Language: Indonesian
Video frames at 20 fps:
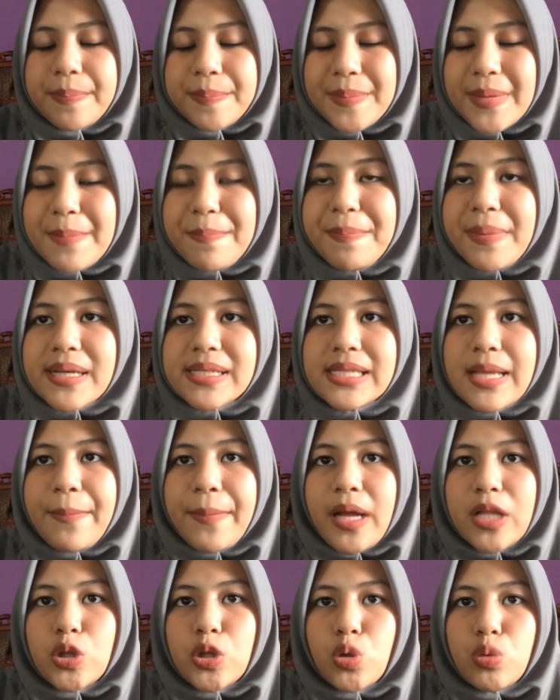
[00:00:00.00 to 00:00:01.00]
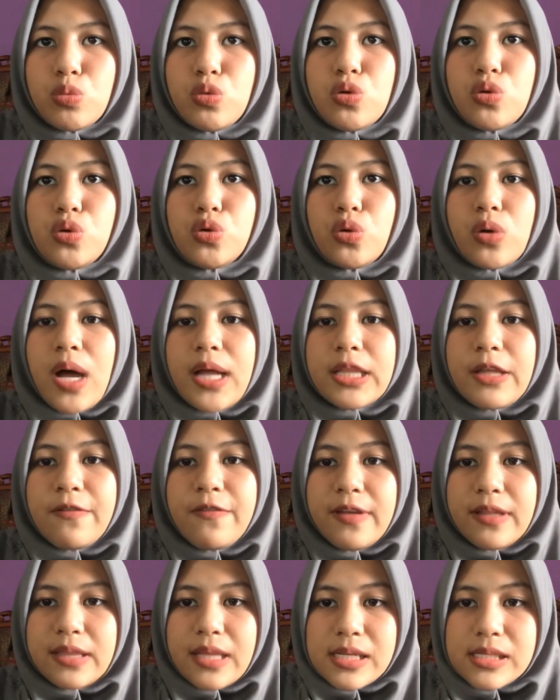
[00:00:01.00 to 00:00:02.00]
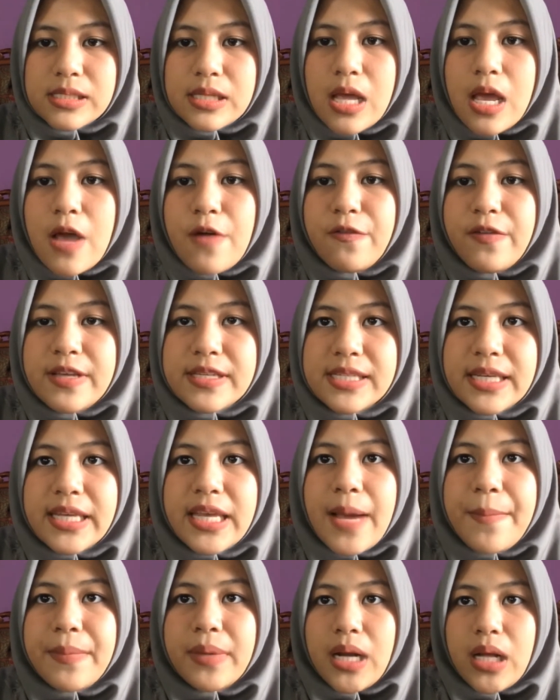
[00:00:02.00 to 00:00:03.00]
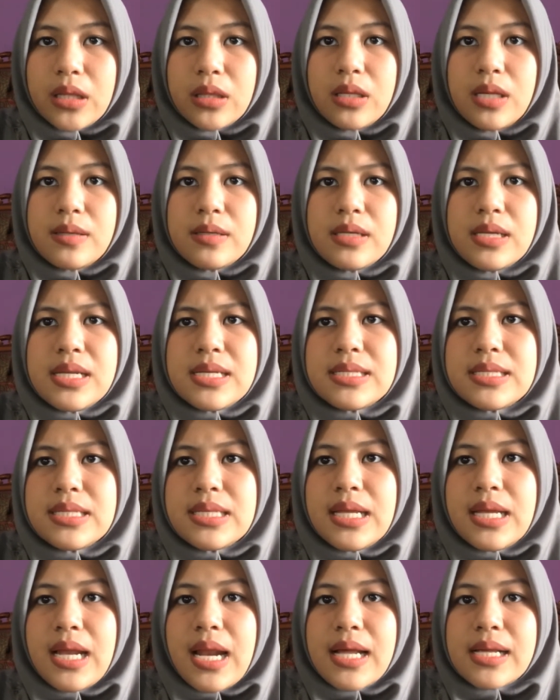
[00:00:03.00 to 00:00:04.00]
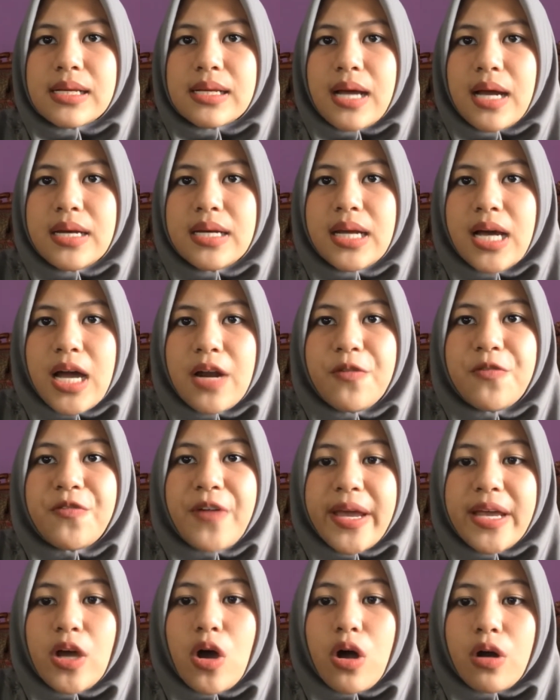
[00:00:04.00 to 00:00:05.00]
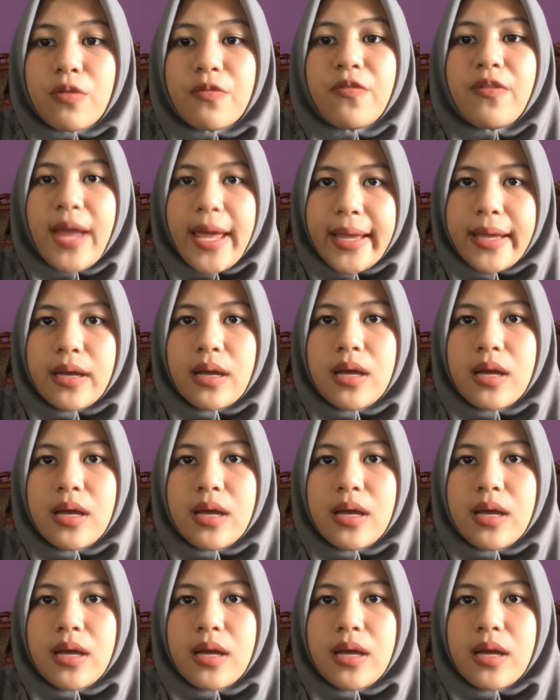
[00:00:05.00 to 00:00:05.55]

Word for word: mempersiapkan tubuh untuk aktivitas fisik yang berat distilahkan dengan fight or flight.